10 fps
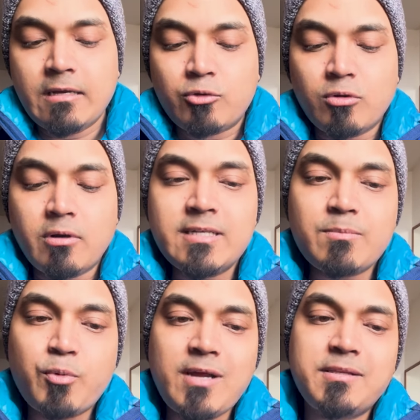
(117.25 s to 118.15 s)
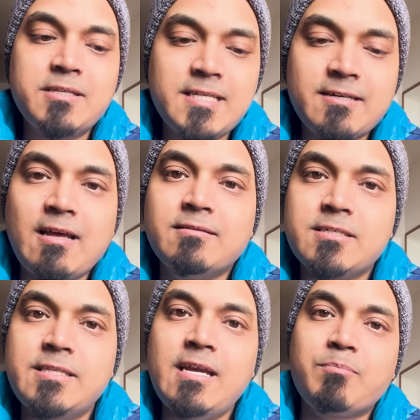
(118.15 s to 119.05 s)
তো এটা প্রাইস রেঞ্জের একটা
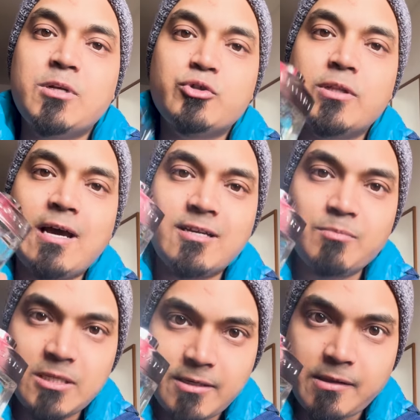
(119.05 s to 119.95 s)
আন্দাজ দিই আপনারা যদি হান্ড্রেড মিলিটার